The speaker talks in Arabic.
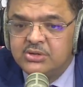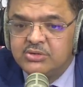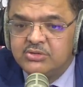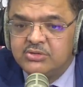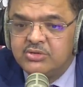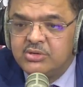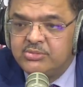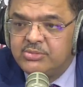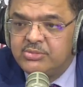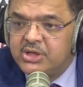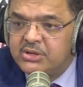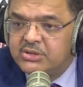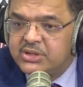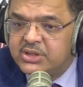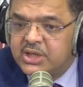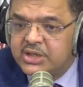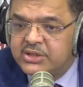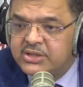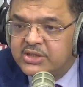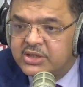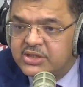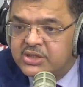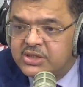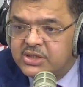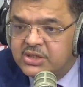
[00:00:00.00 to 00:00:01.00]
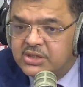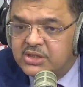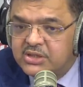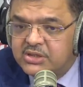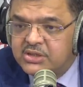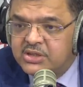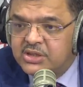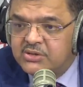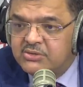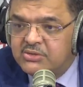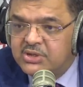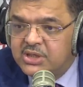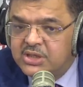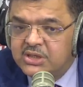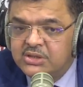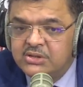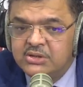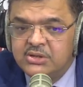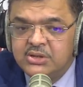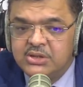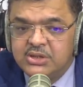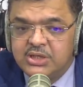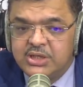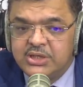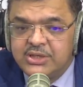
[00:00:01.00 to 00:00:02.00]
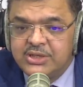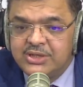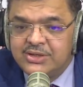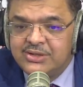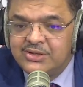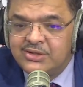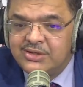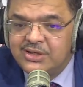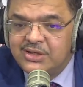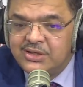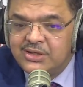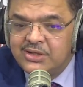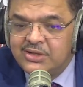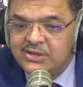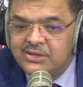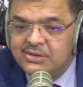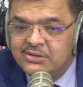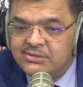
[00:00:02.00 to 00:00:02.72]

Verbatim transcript: وما تقتضيه الدوله انا انا